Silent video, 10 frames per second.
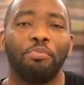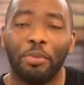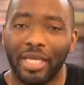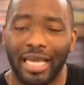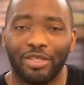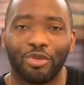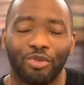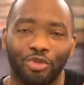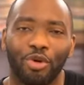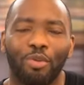une
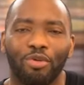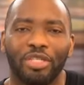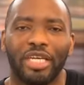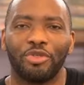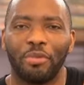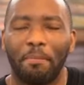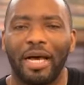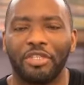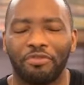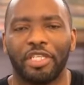publication de ton projet sur ma
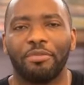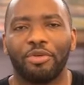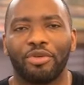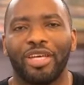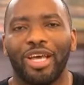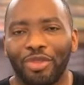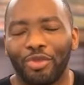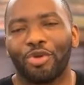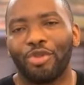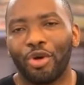page Facebook
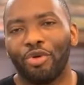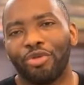Dr